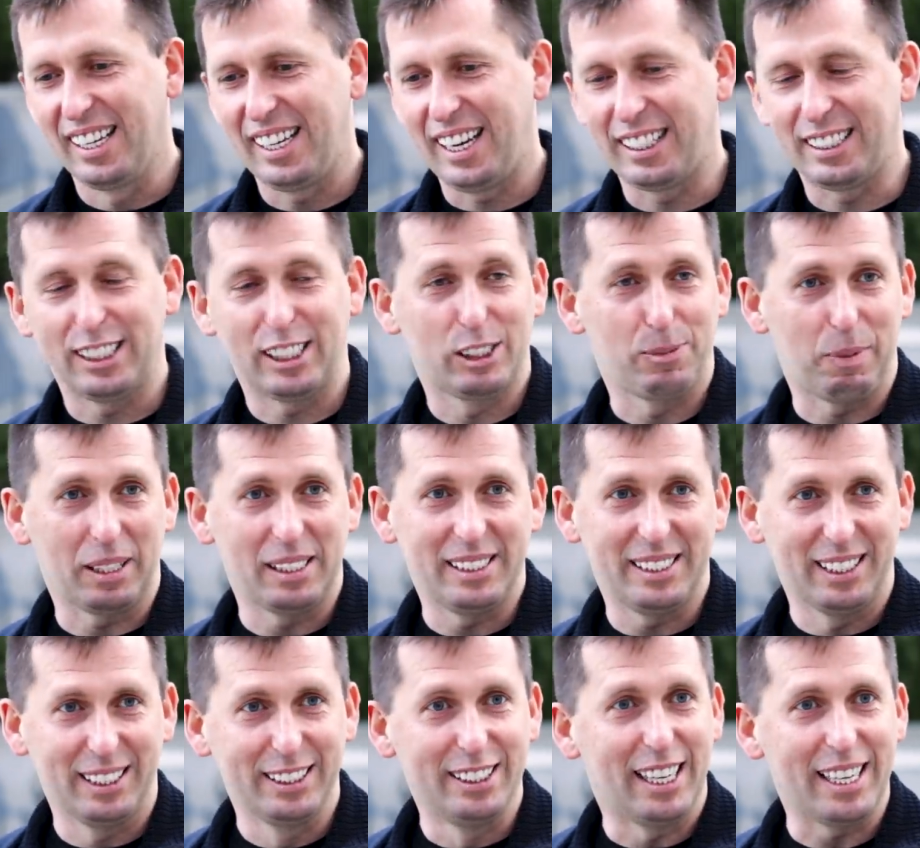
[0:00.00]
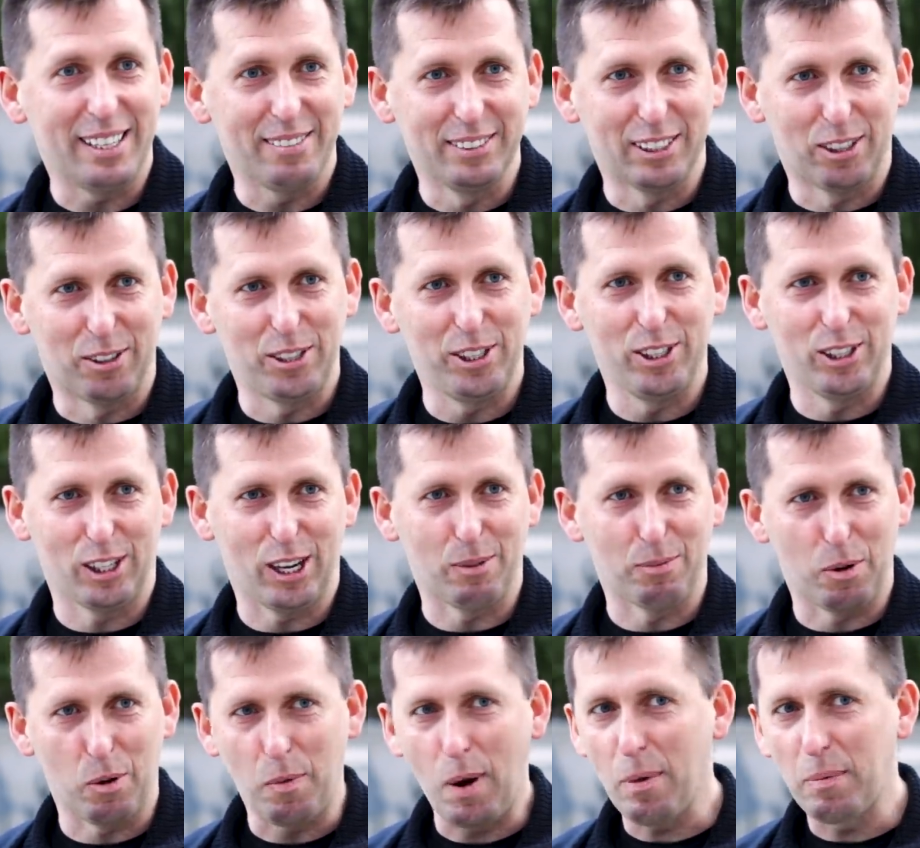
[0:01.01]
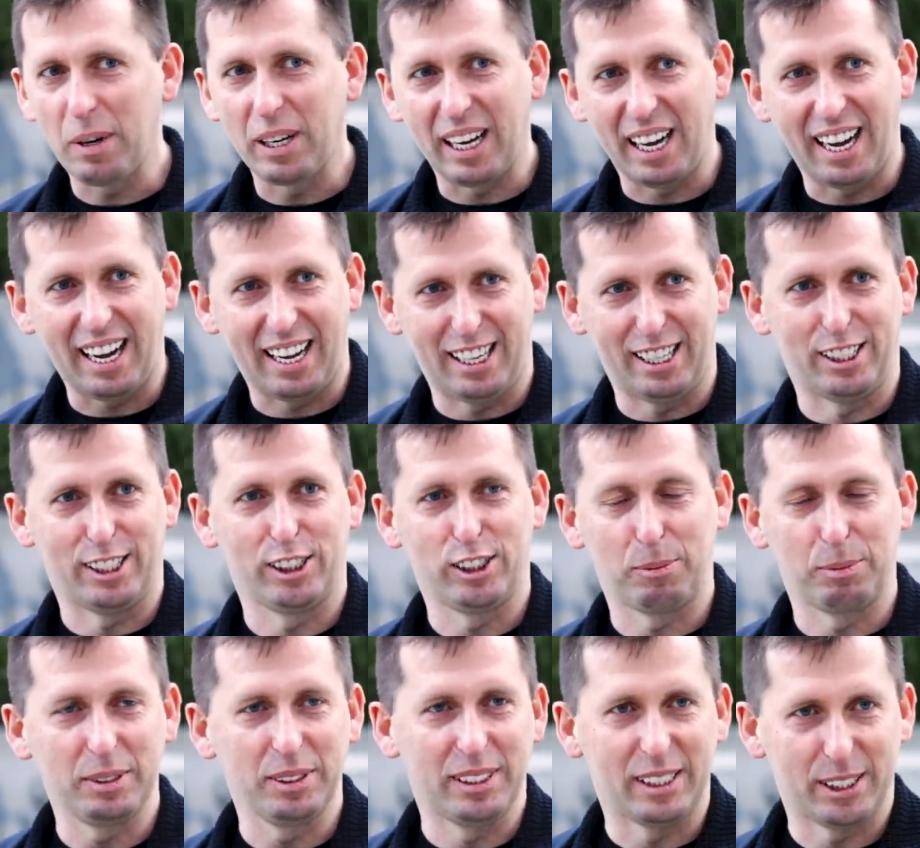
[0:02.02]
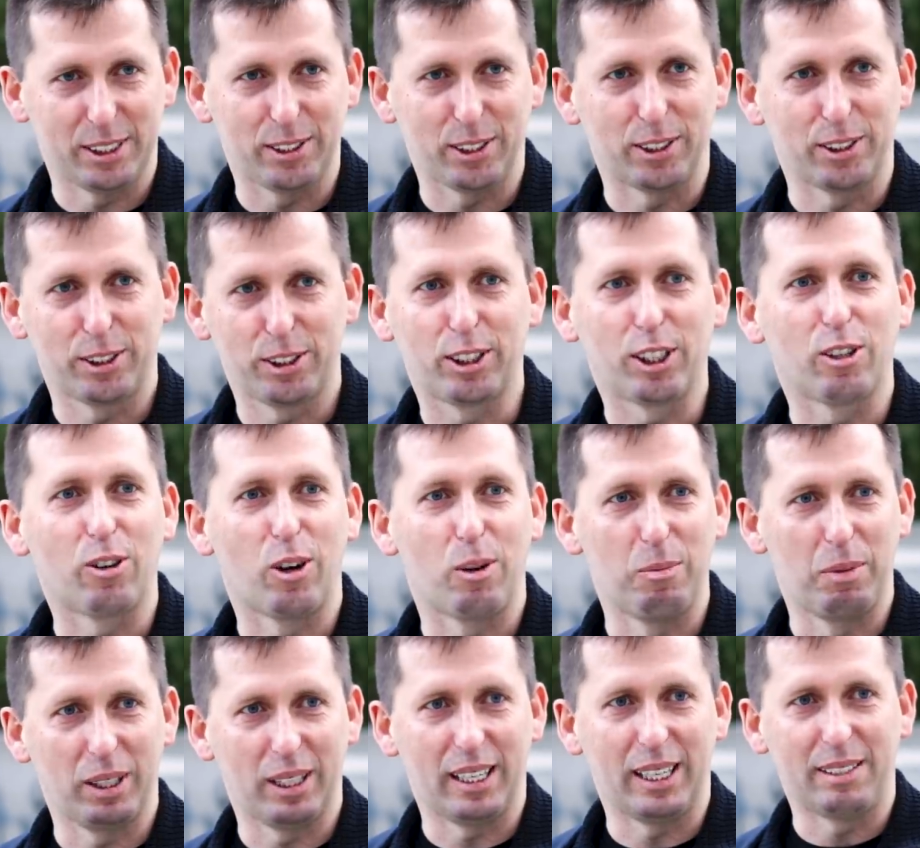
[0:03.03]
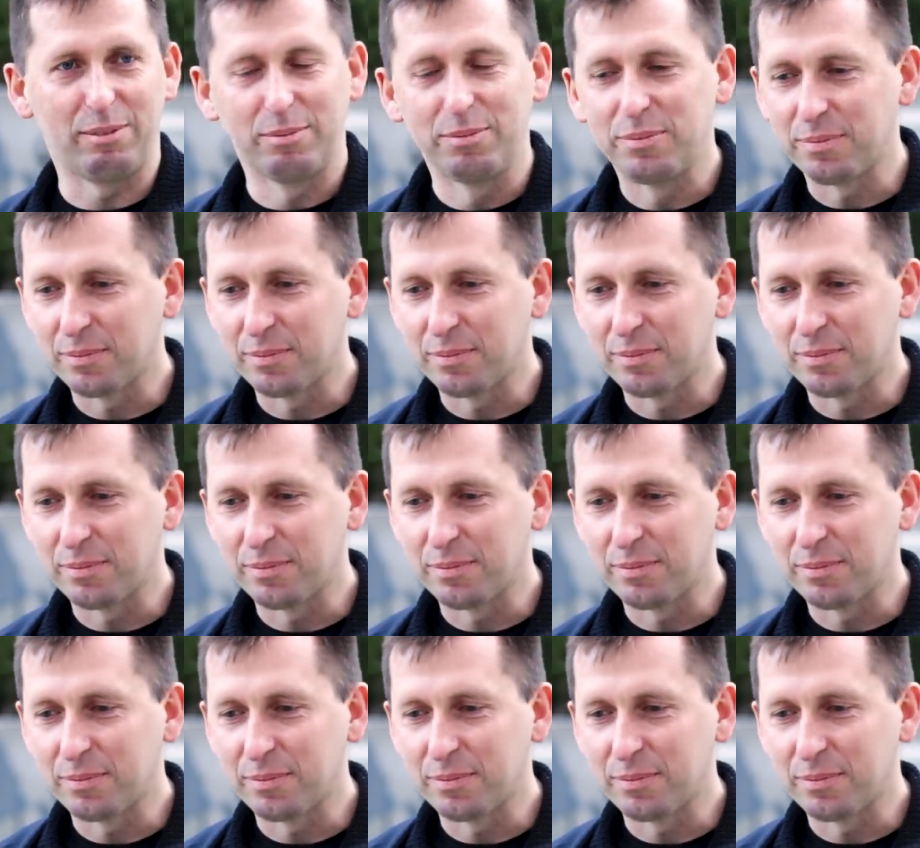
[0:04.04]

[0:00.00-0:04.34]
Я тогда спросил наивно очень как бы папы, а, собственно, что, что такое было